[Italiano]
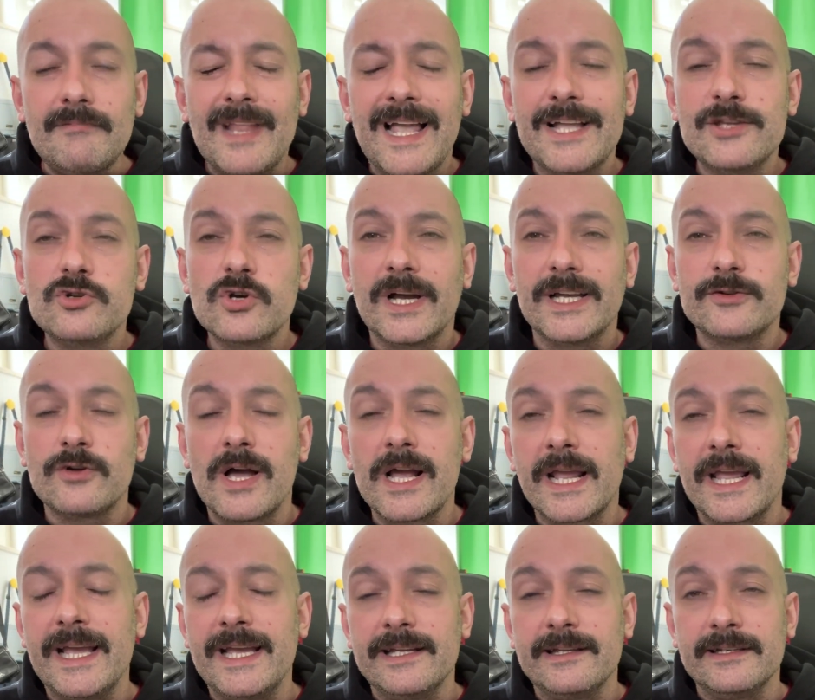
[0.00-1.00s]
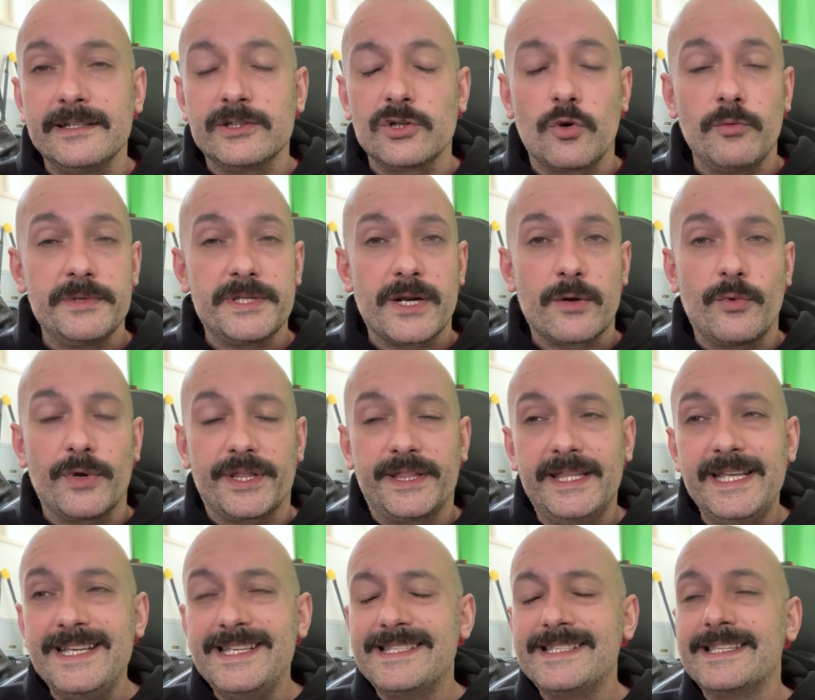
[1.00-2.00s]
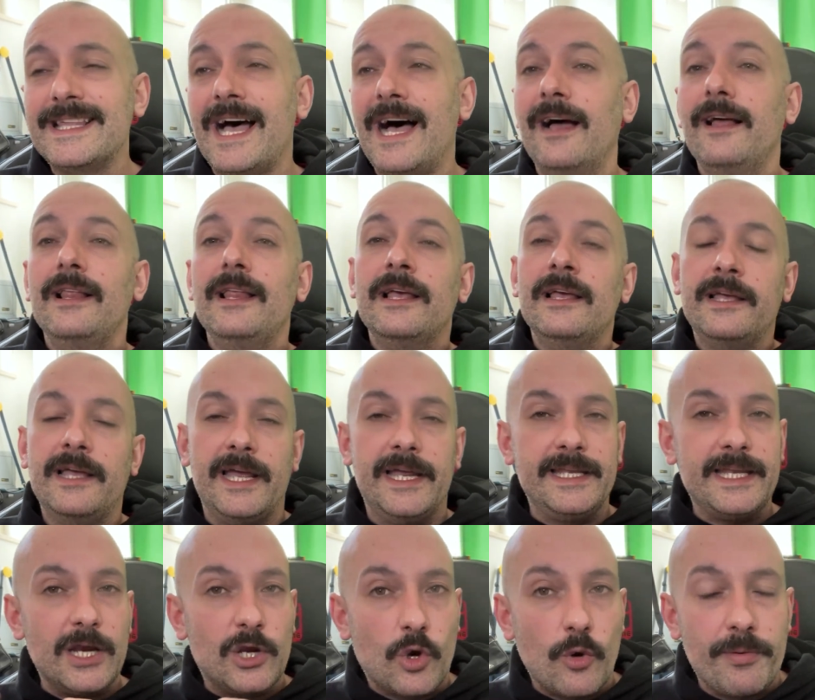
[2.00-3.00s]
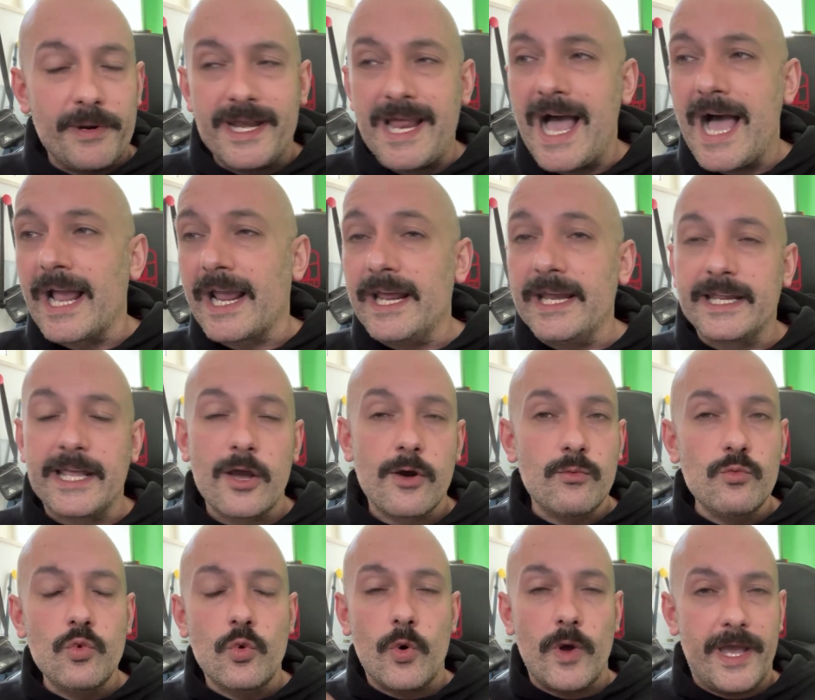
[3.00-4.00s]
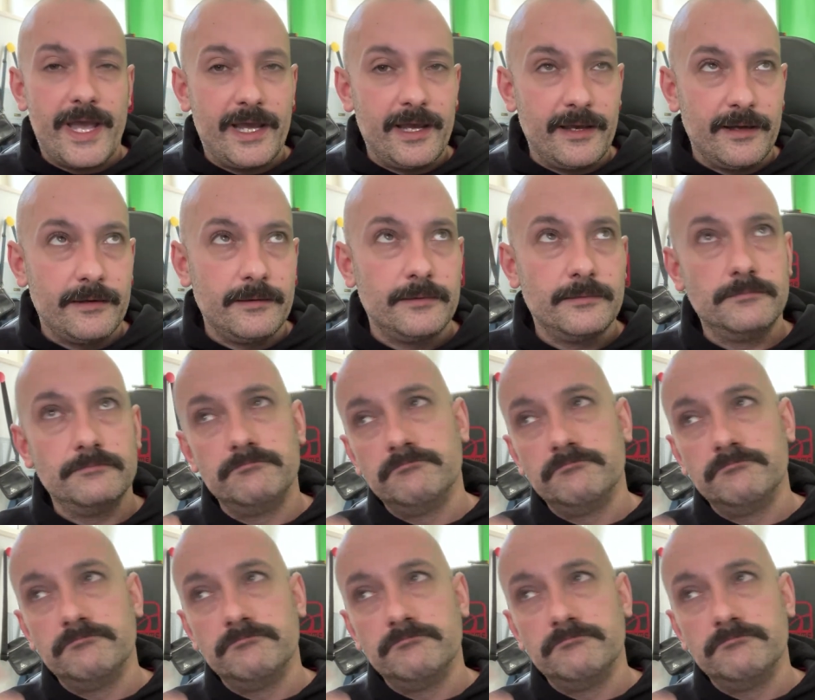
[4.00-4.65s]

ha giocato anche eh, come trequartista eh, nel Copenaghen che comunque eh,